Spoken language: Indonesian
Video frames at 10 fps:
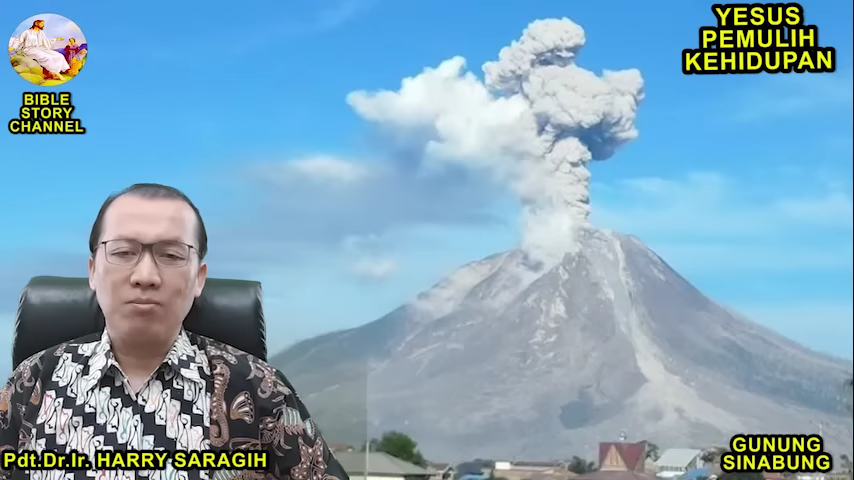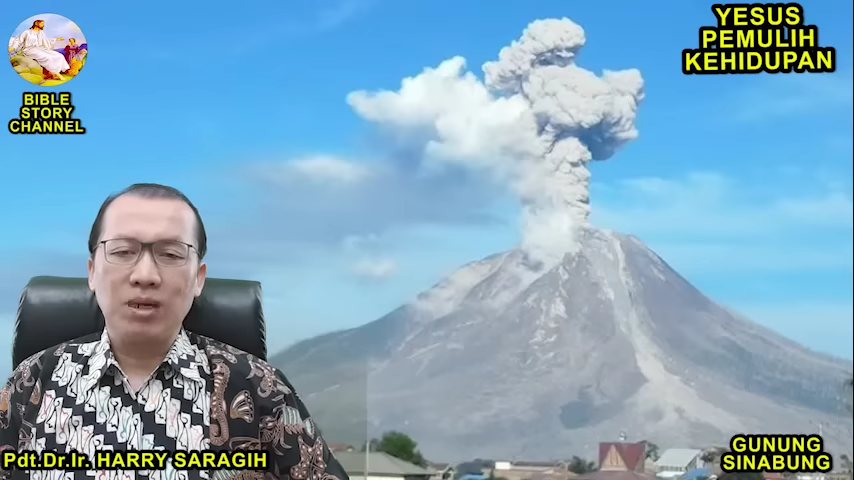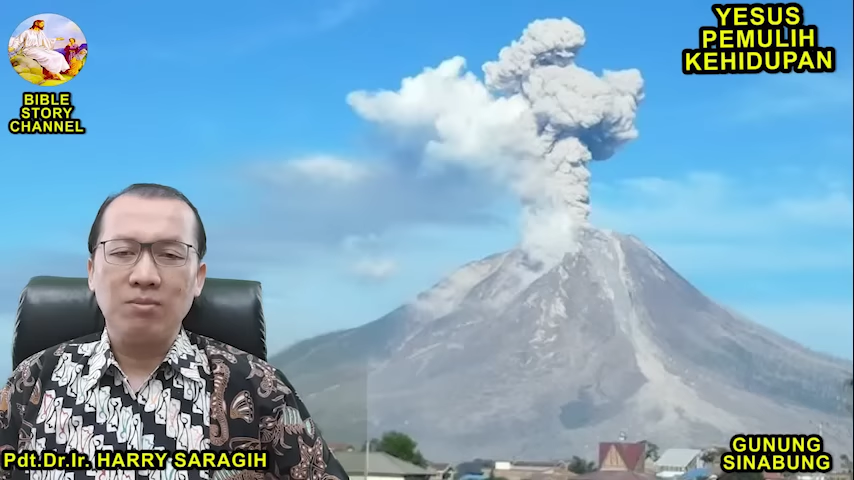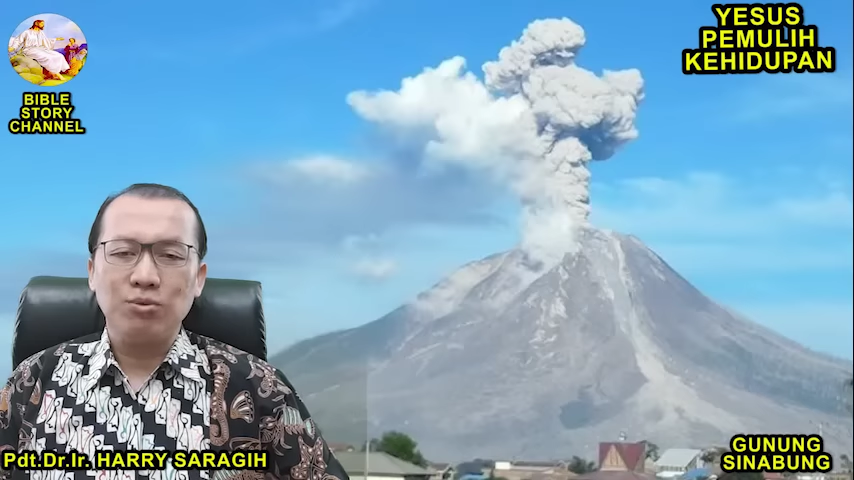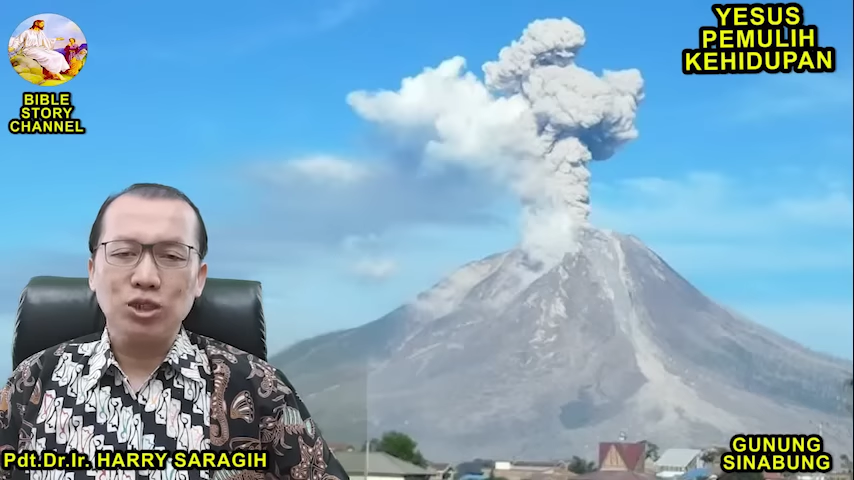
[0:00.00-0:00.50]

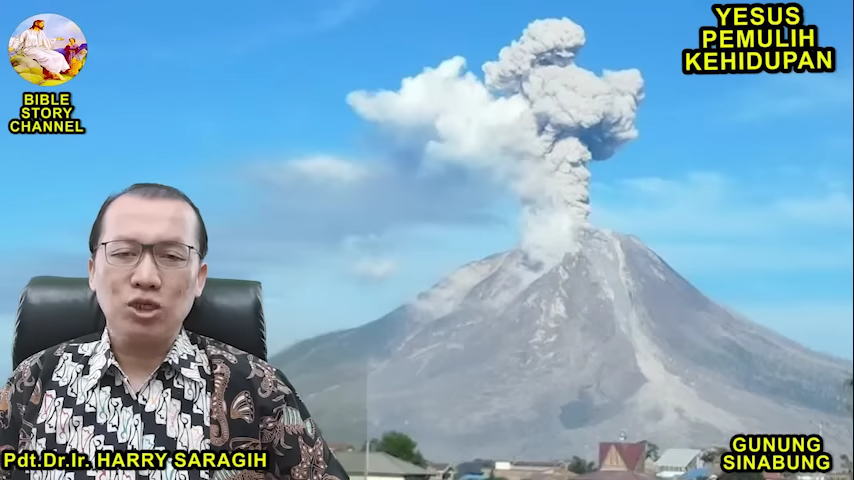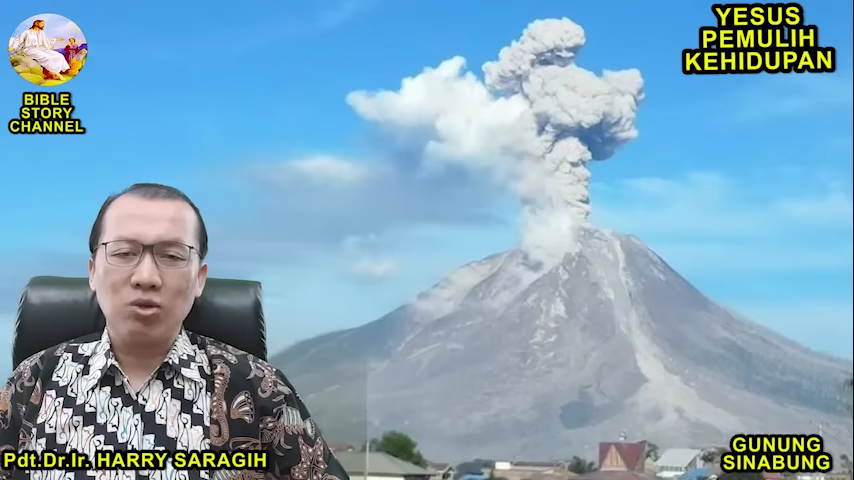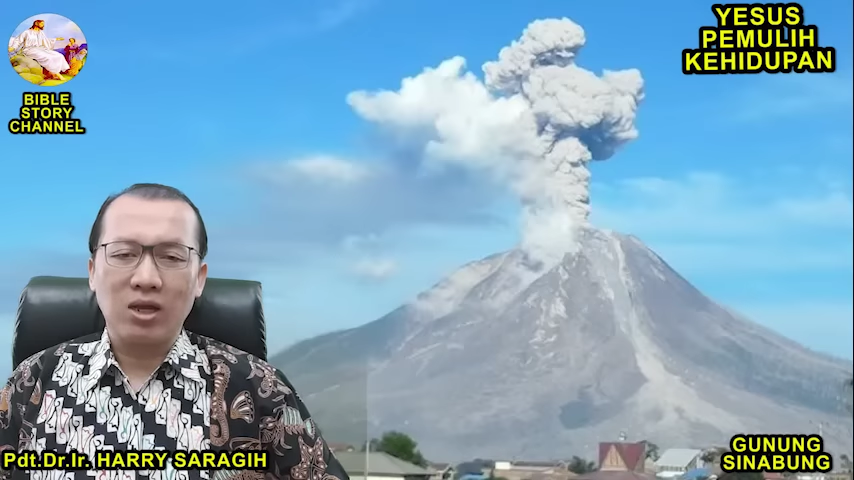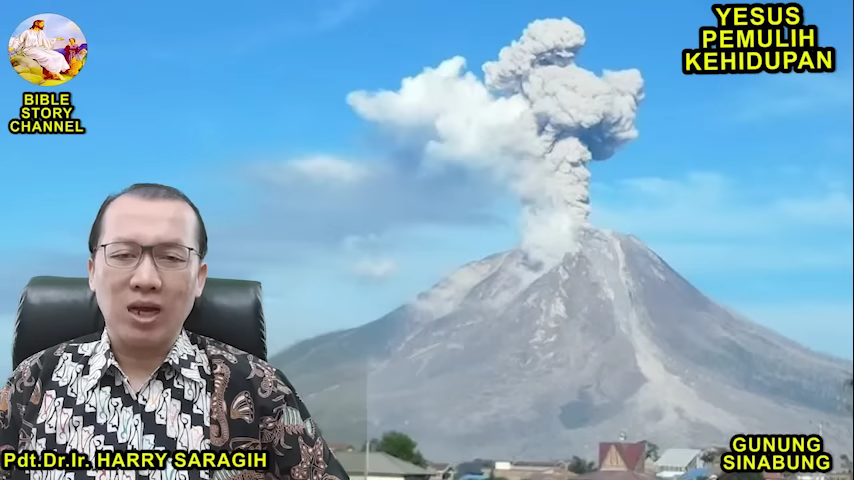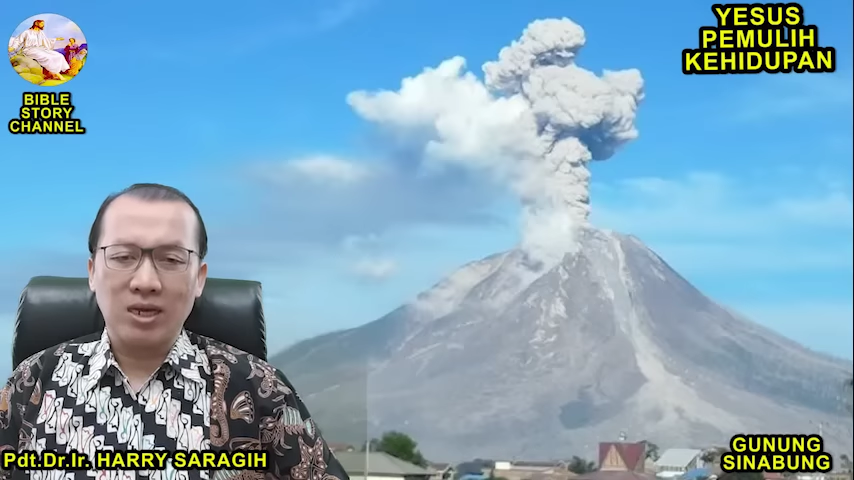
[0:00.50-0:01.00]
penebus
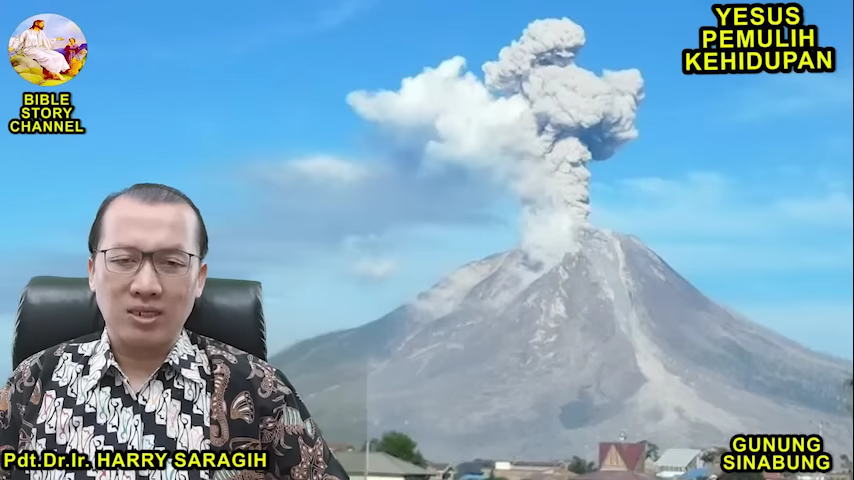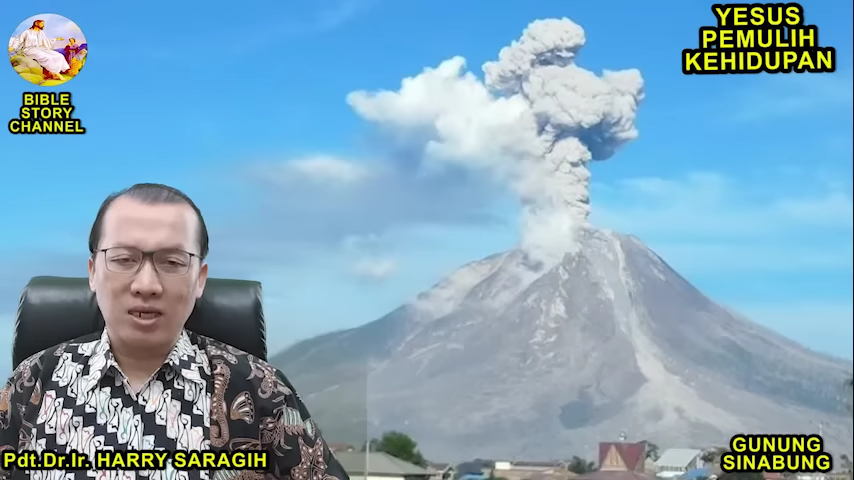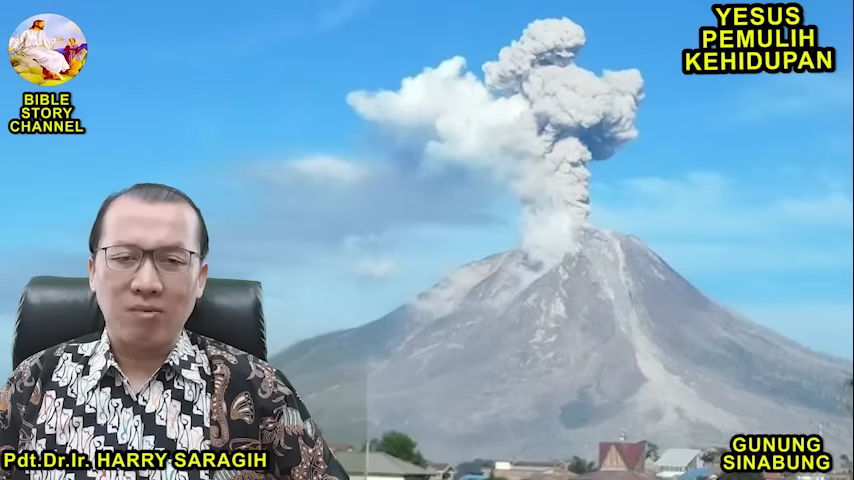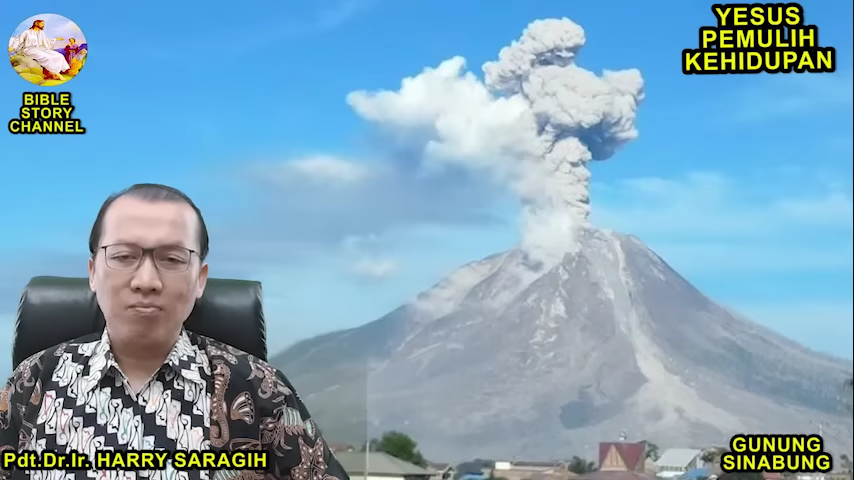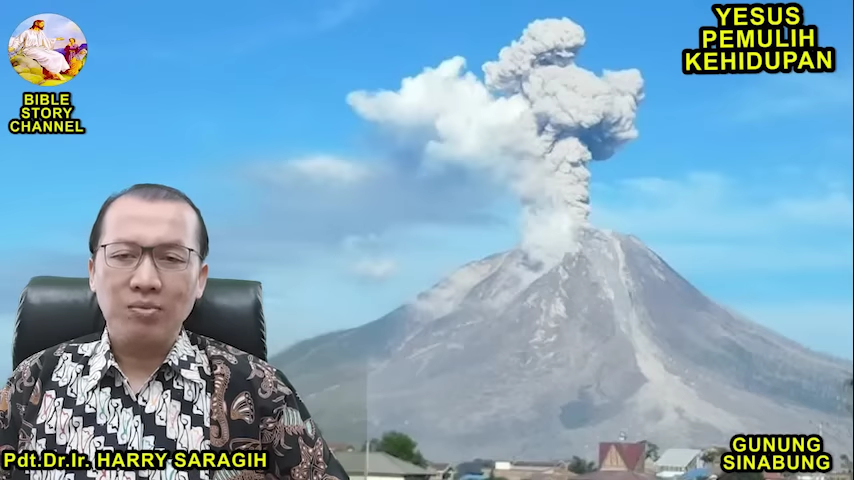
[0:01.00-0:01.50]
keluarga
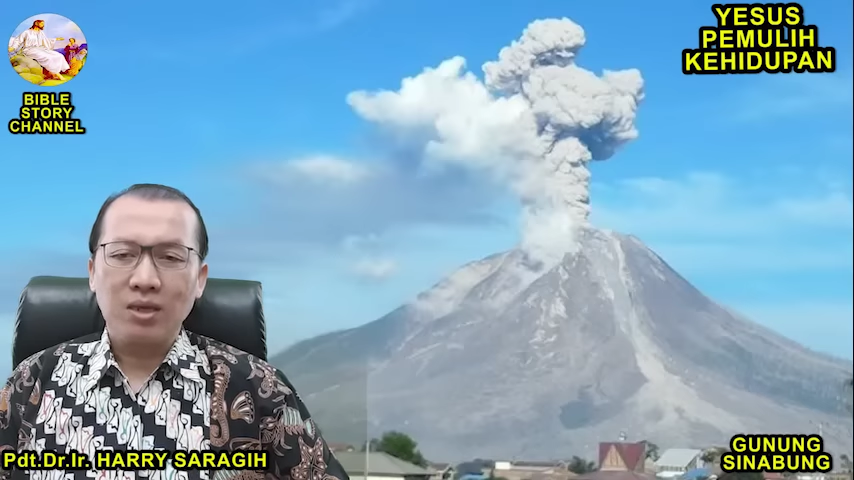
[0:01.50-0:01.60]
kita.